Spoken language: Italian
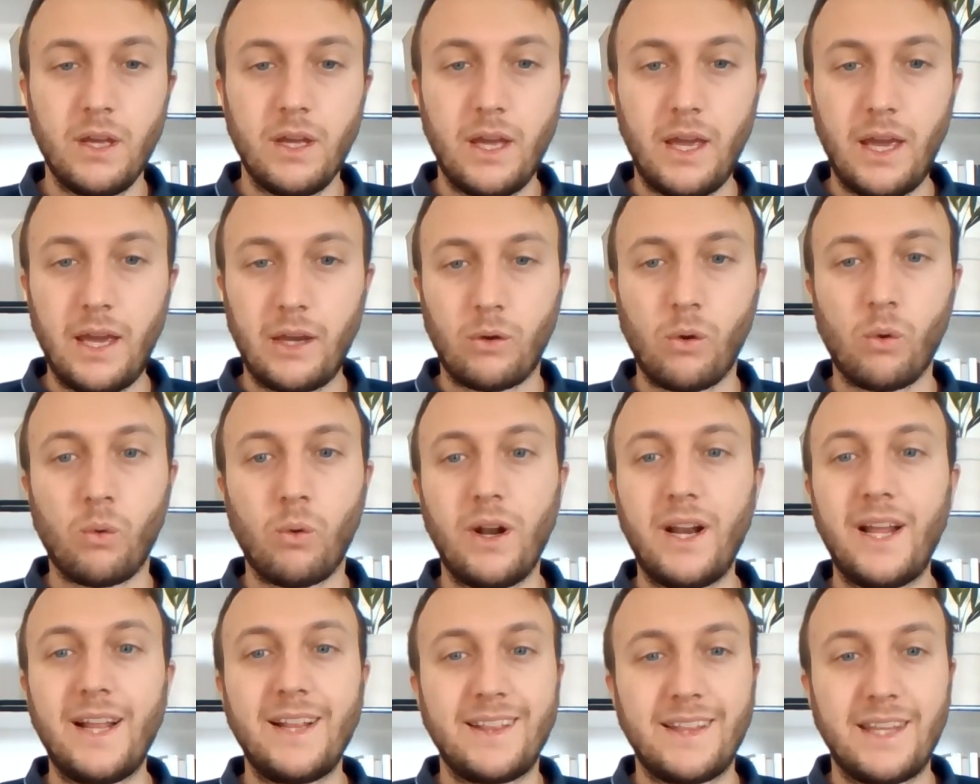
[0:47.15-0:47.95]
Ecco,
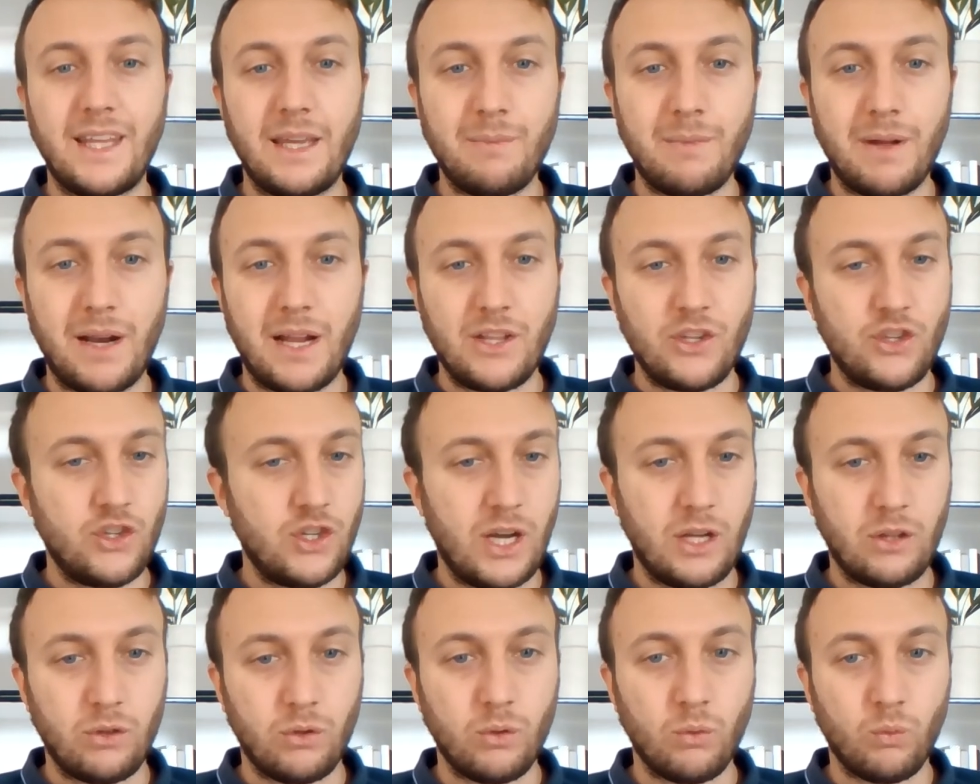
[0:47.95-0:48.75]
qual è il tema
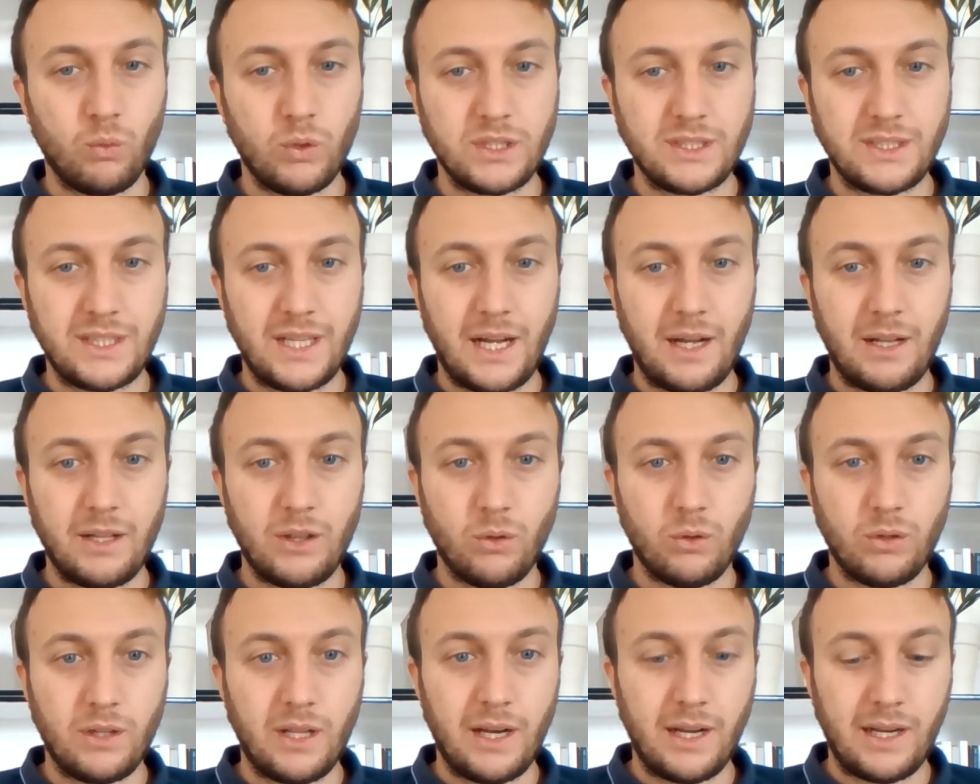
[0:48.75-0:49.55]
lanciato in
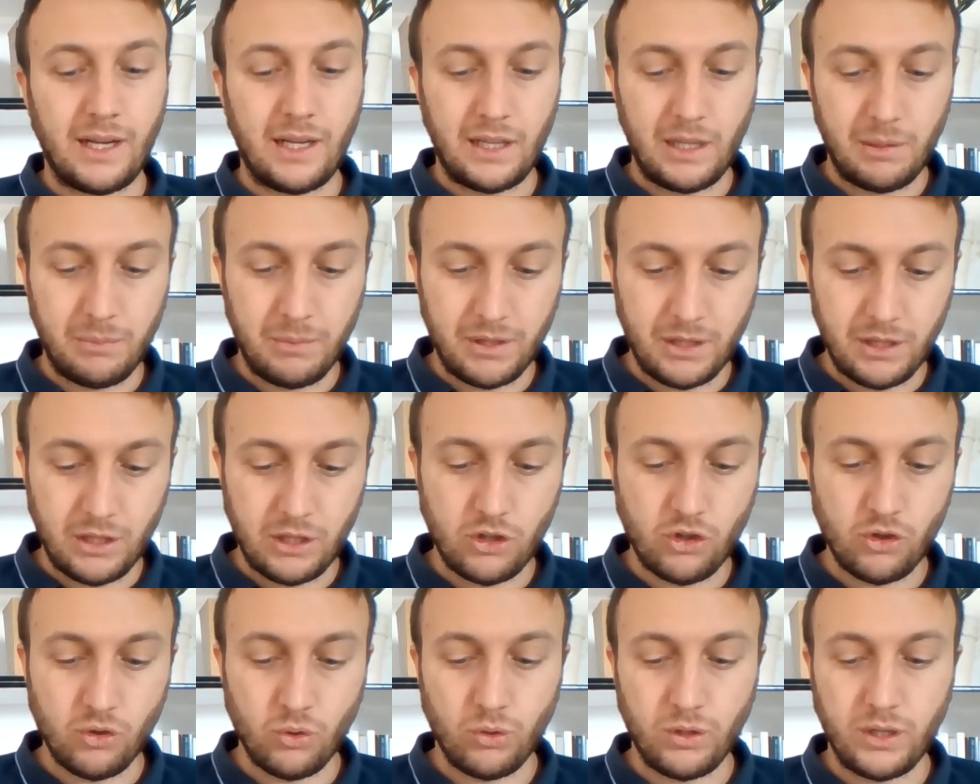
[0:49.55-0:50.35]
quest'anno dall'Accademia di
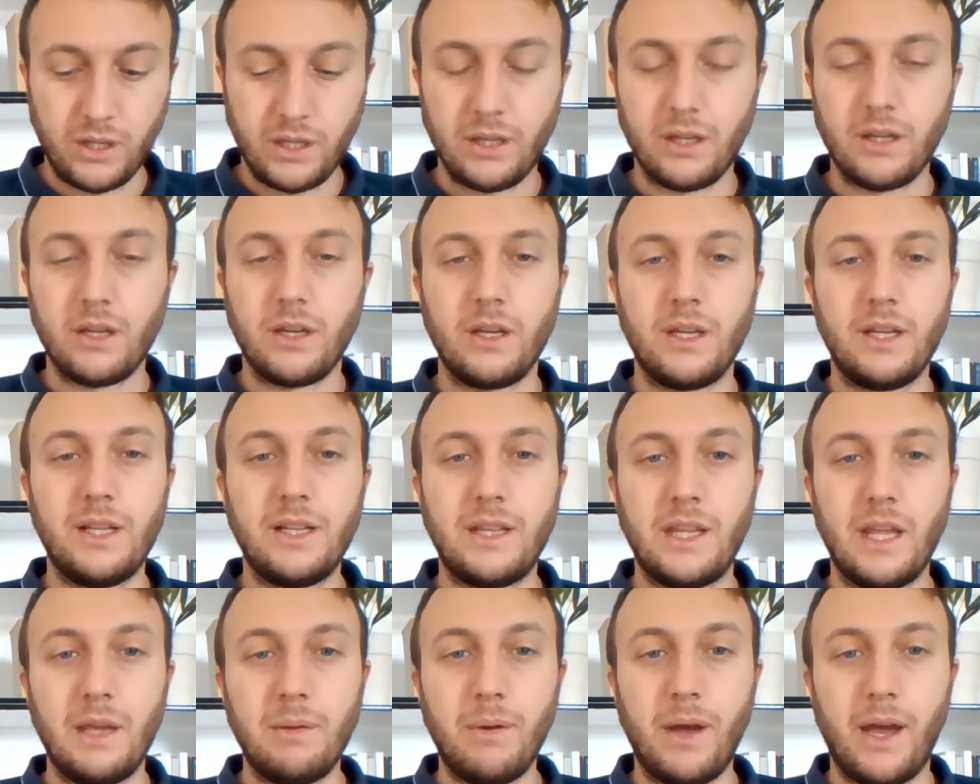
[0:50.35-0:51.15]
Digione? Il
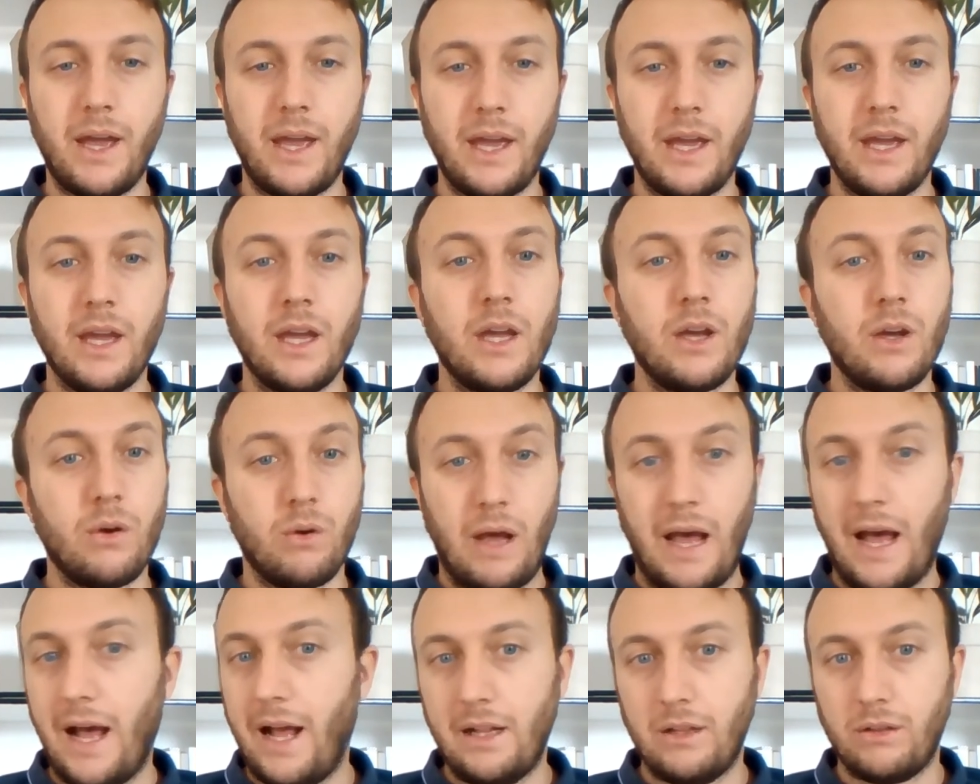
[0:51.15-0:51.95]
tema è
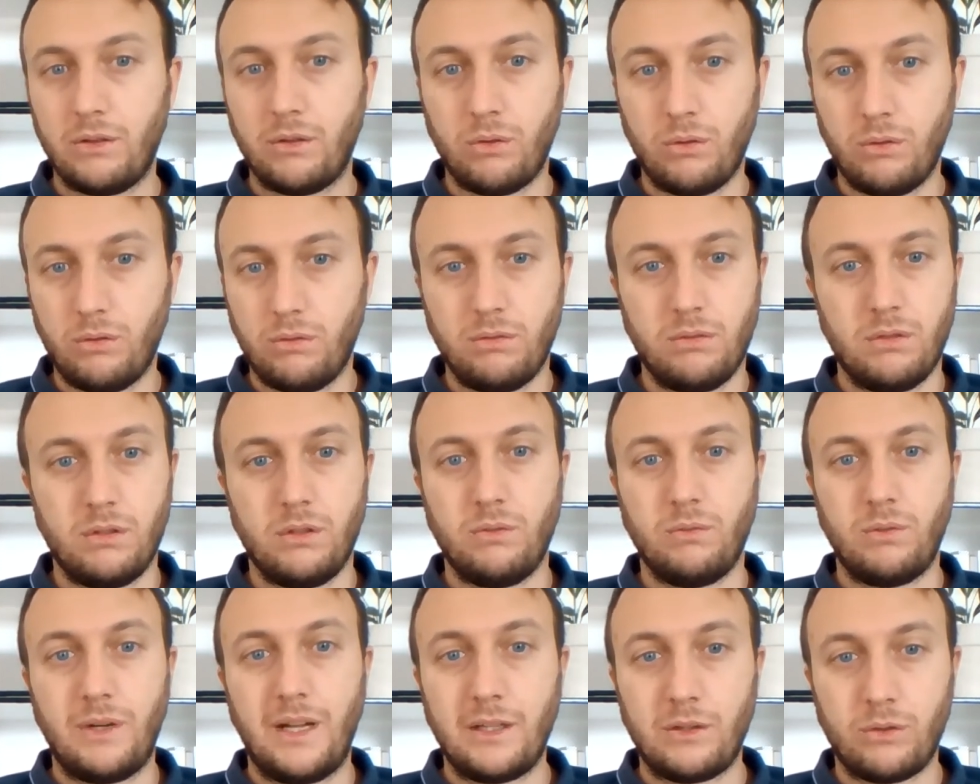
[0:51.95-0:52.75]
altro,
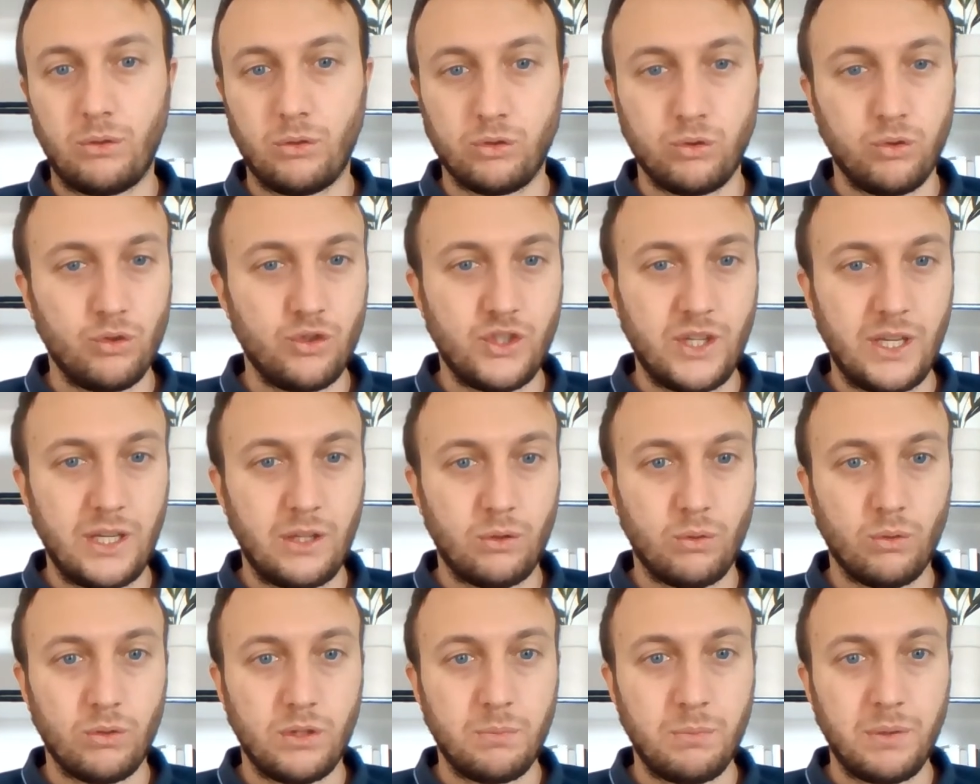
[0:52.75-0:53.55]
un altro
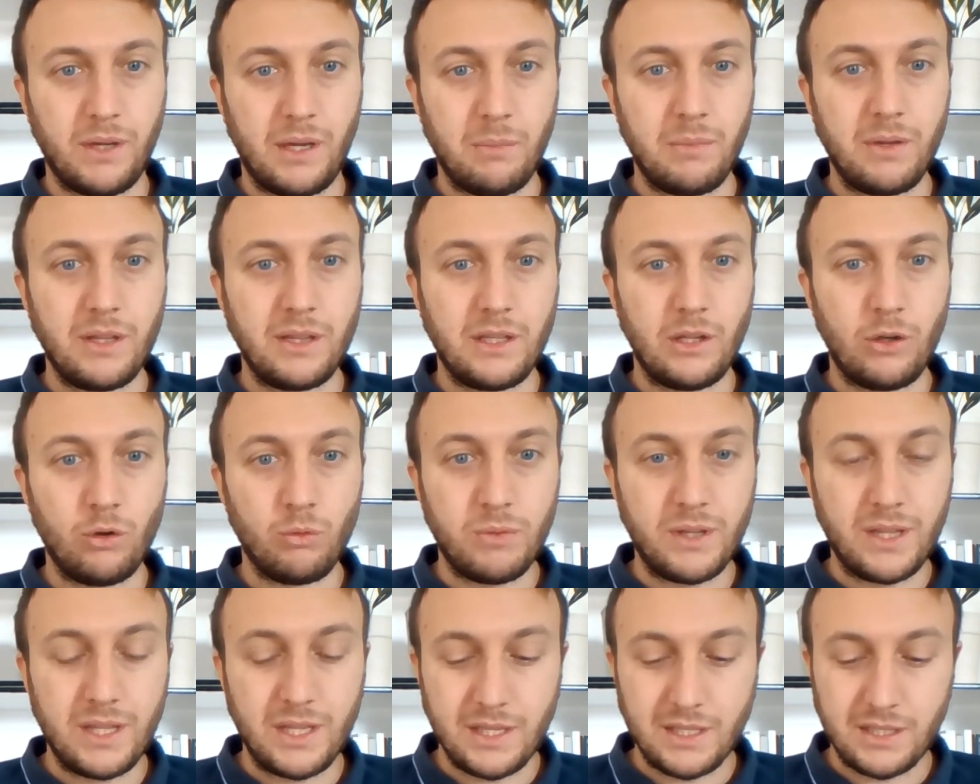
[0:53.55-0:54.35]
soggetto tipicamente
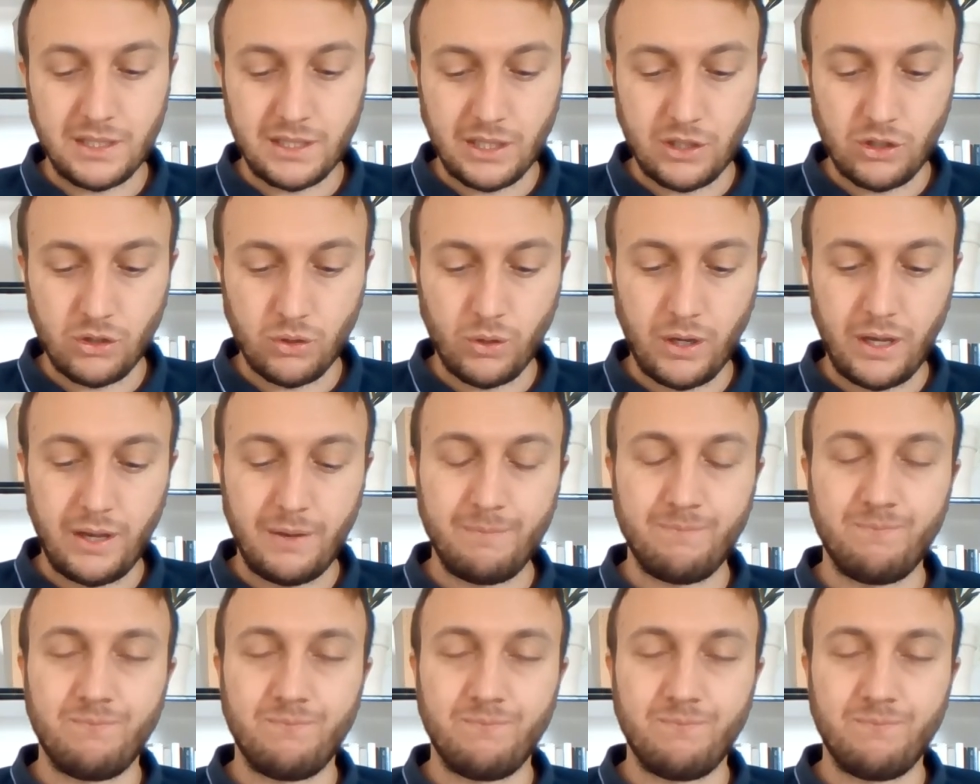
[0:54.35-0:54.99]
illuminista, cioè